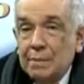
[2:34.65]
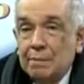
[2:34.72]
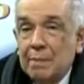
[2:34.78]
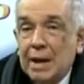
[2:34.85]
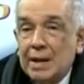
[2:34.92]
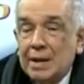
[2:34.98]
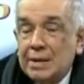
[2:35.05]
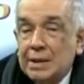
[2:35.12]

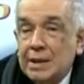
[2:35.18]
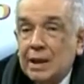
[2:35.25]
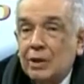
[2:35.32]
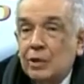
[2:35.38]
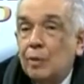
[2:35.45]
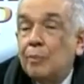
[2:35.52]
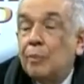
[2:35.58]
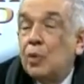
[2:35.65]

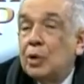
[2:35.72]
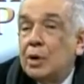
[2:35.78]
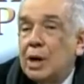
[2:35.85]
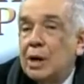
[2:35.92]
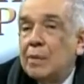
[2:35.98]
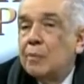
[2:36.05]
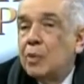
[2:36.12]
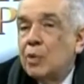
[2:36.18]
padeciendo, ¿por
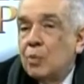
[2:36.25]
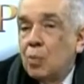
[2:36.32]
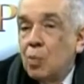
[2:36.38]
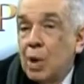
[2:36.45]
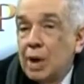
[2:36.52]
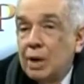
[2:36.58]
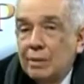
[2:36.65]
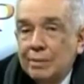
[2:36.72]
qué? Por
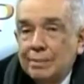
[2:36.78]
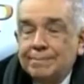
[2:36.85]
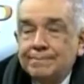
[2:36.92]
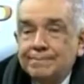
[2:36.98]
bueno,